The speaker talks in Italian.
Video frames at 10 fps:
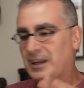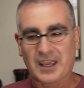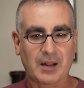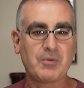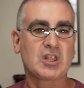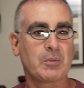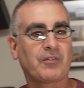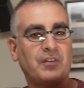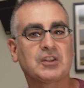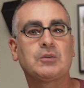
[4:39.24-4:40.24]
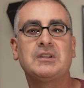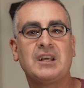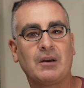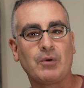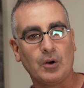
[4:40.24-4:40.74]
Chiaramente per farti
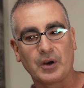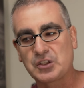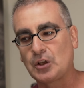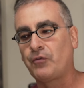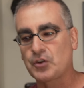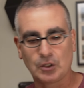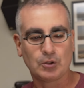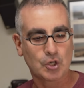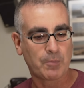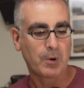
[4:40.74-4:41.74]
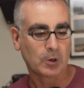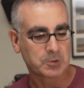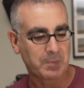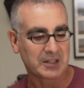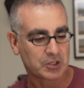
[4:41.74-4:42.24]
vedere quello che sto facendo c'è poco
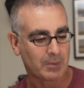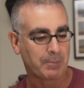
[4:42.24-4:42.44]
spazio,